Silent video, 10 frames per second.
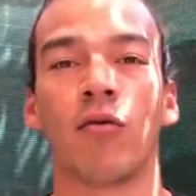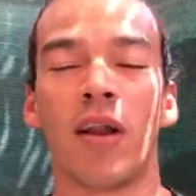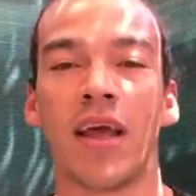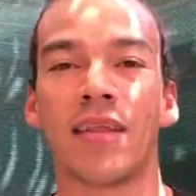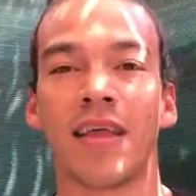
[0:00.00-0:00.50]
tus
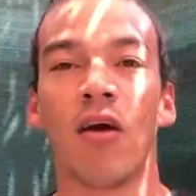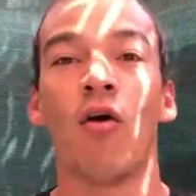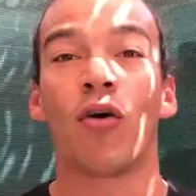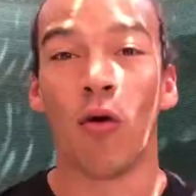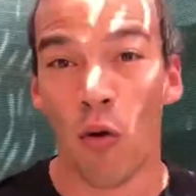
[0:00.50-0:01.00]
clientes
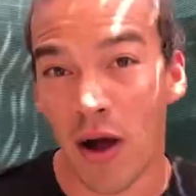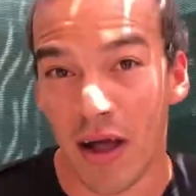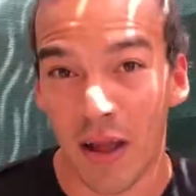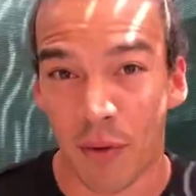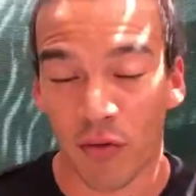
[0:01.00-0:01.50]
o
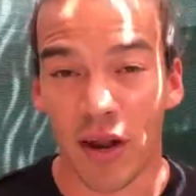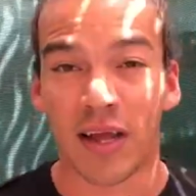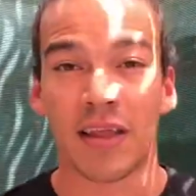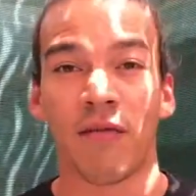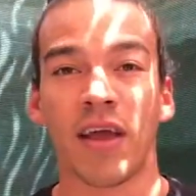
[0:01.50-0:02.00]
a las personas
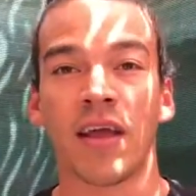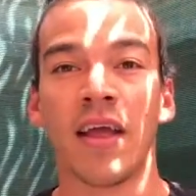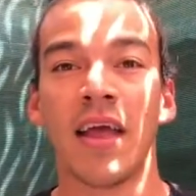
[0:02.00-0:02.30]
que te ven